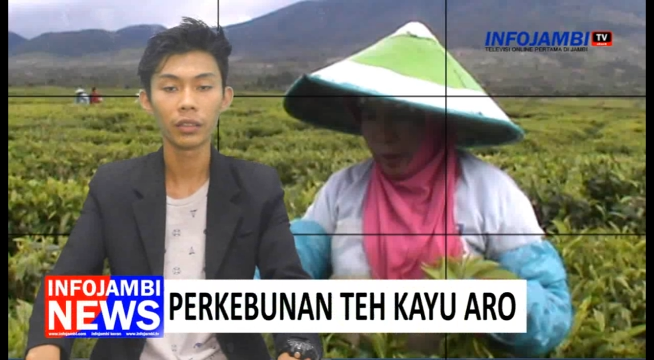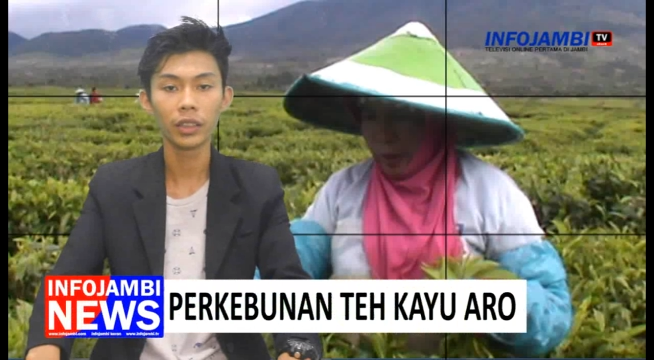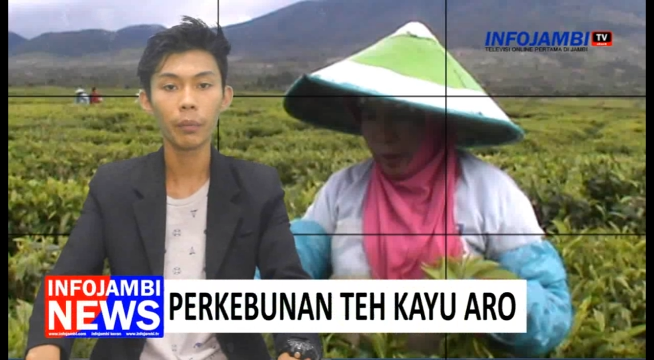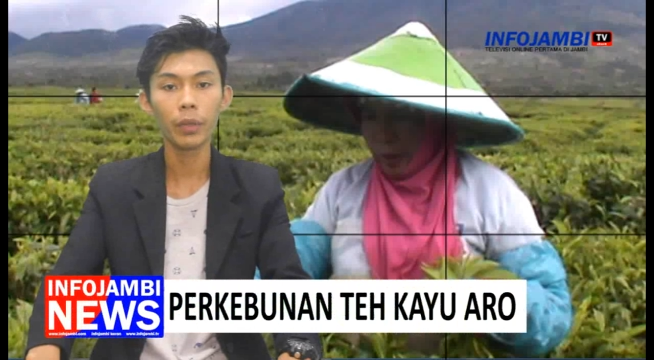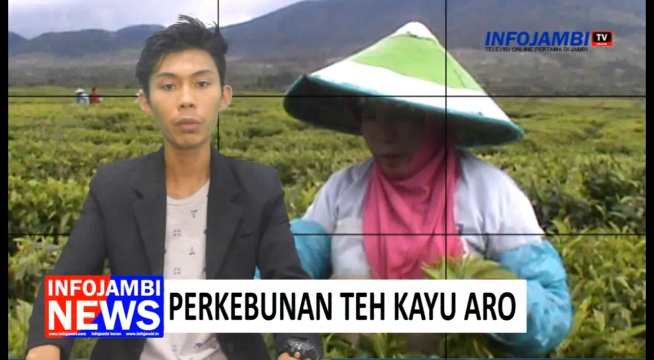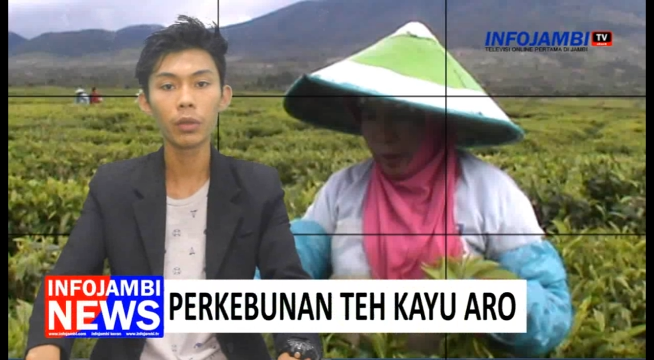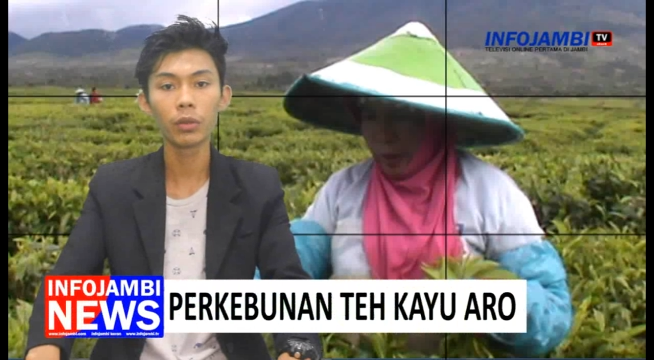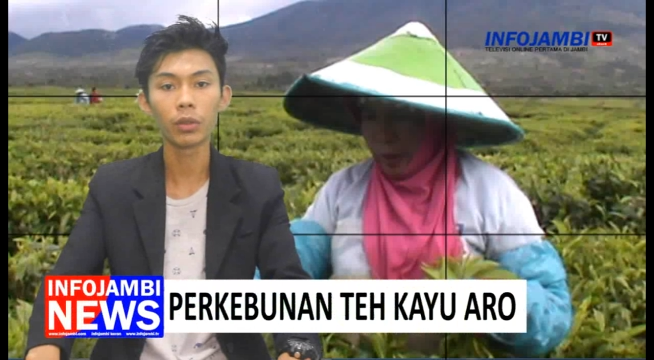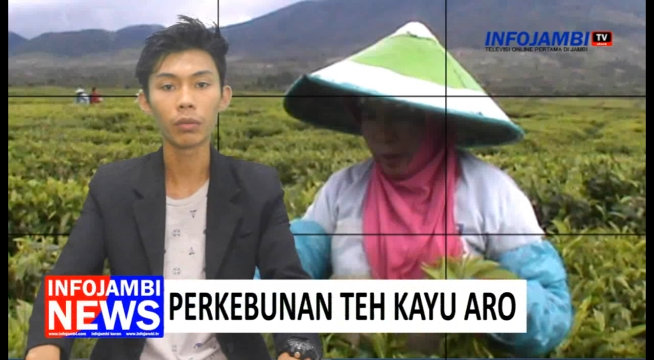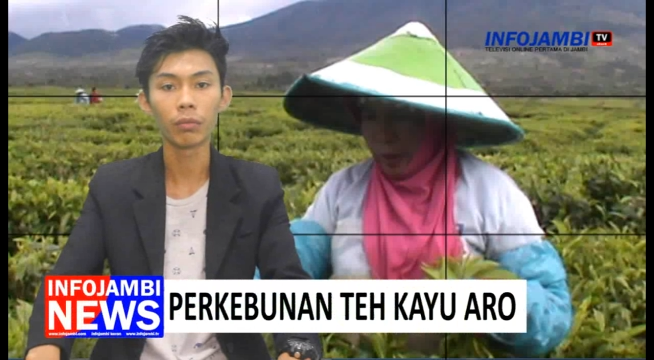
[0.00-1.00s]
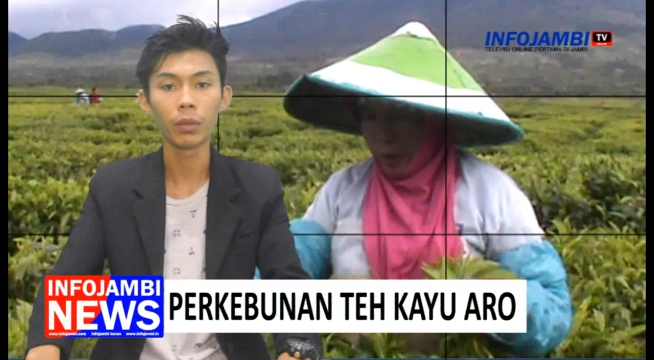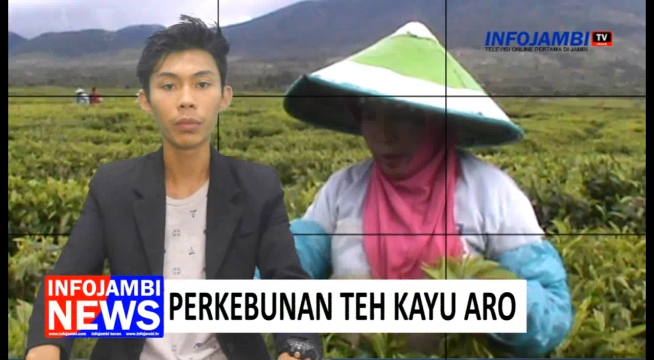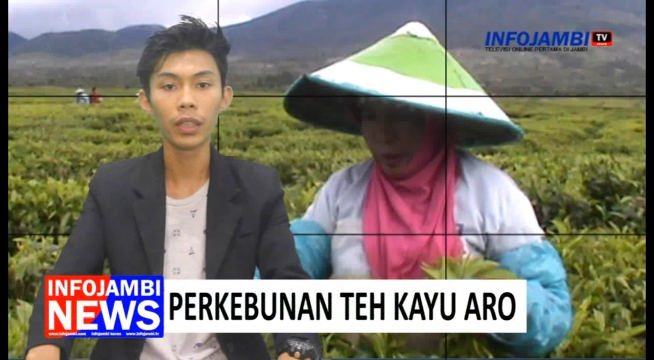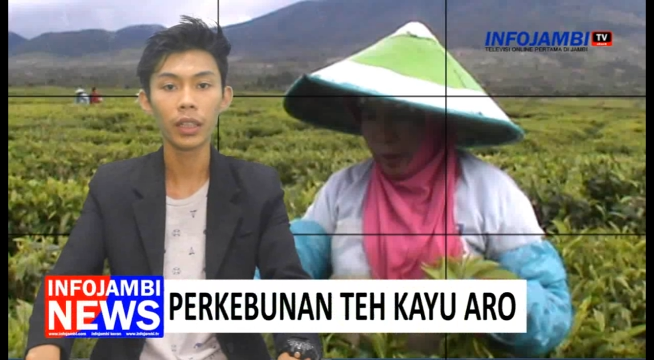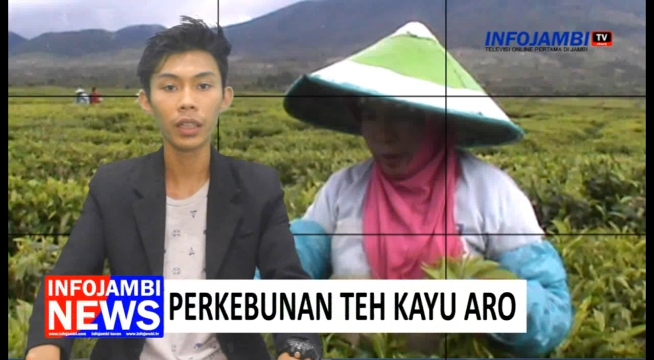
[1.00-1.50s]
Jambi beruntung
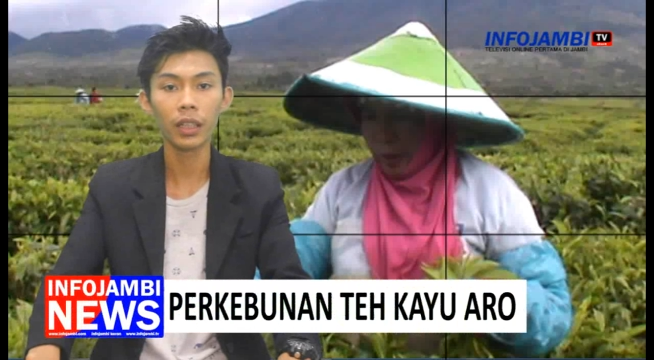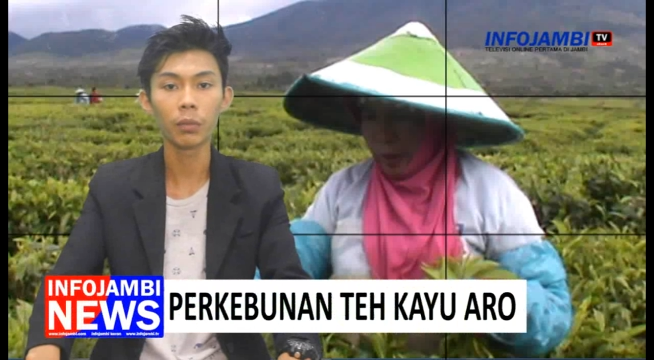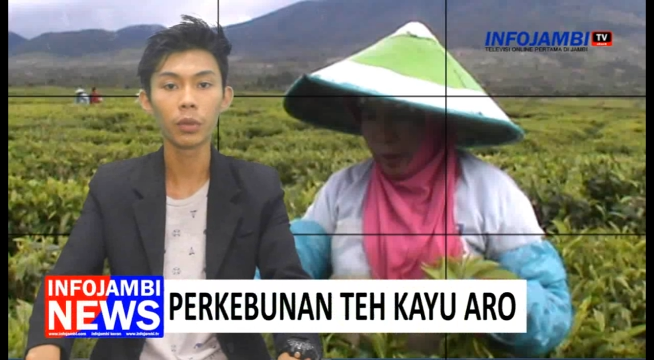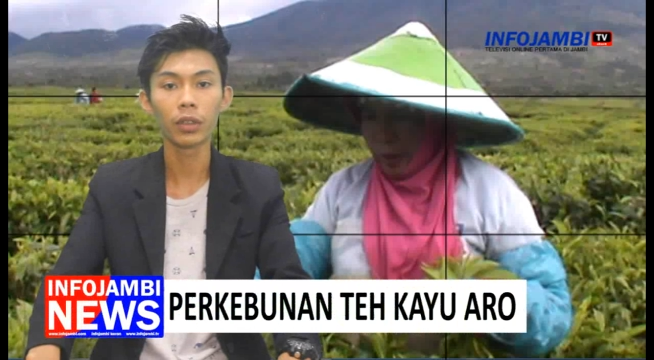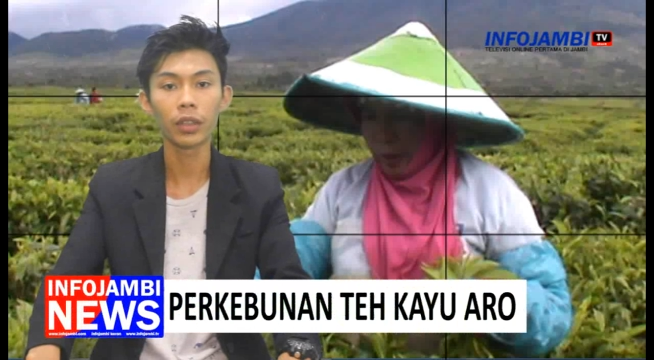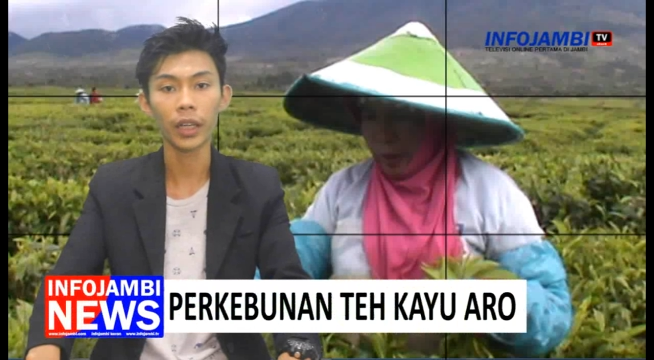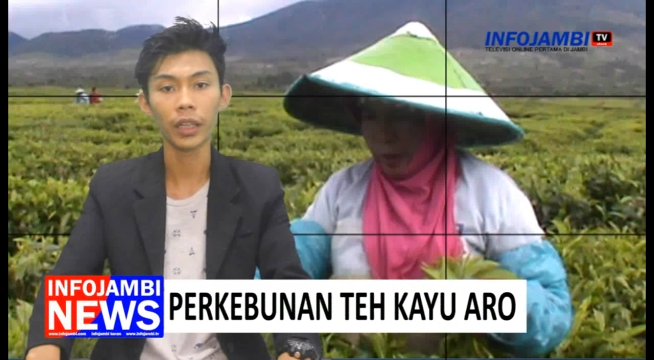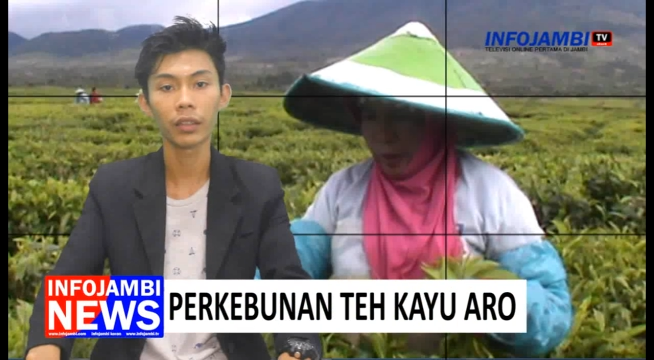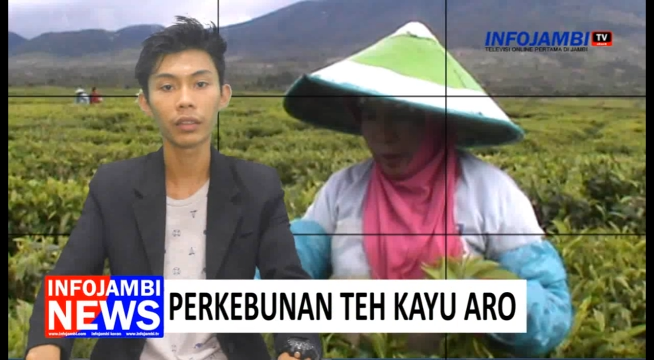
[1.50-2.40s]
memiliki kebun teh